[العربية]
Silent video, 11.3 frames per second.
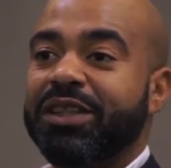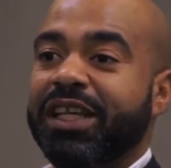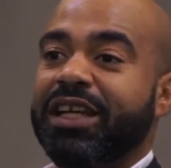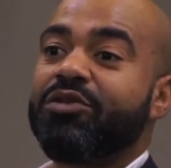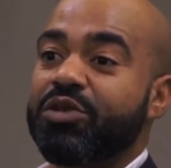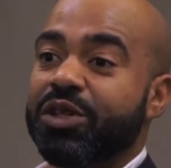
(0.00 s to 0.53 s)
جدا
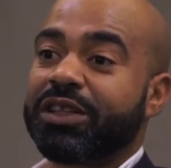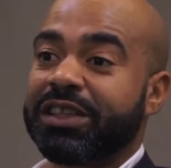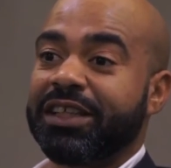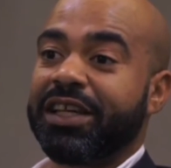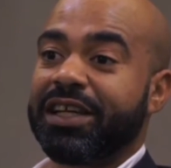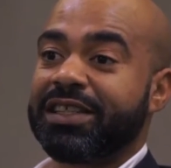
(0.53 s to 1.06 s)
إنه الشخص
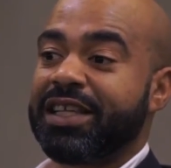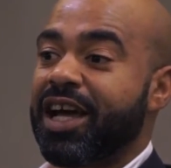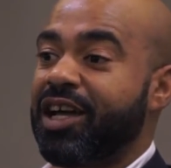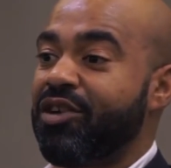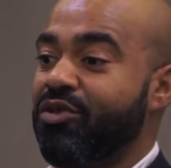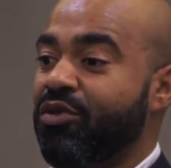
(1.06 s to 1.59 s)
يقدر
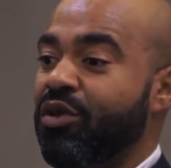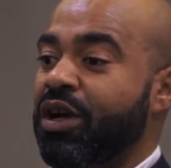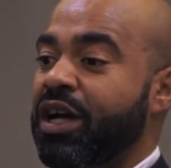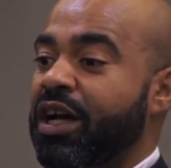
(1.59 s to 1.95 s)
ينساها إنه